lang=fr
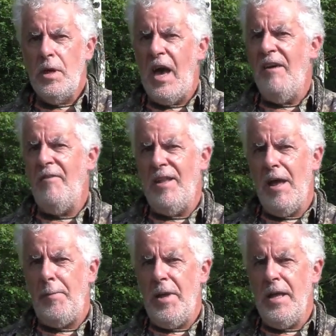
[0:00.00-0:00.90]
avant
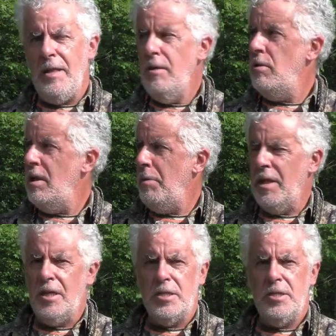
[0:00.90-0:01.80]
d'appeler, des, des
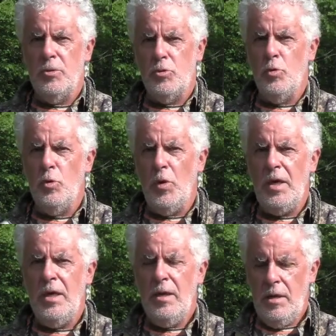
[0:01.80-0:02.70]
bernages qui sont au
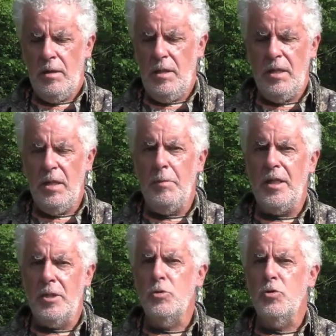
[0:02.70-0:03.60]
loin, les,
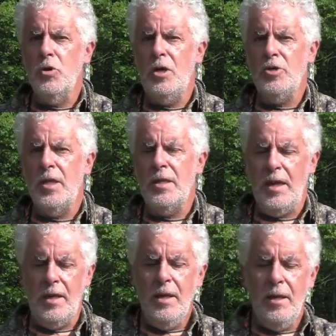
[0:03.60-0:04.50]
les au sol, j'entends.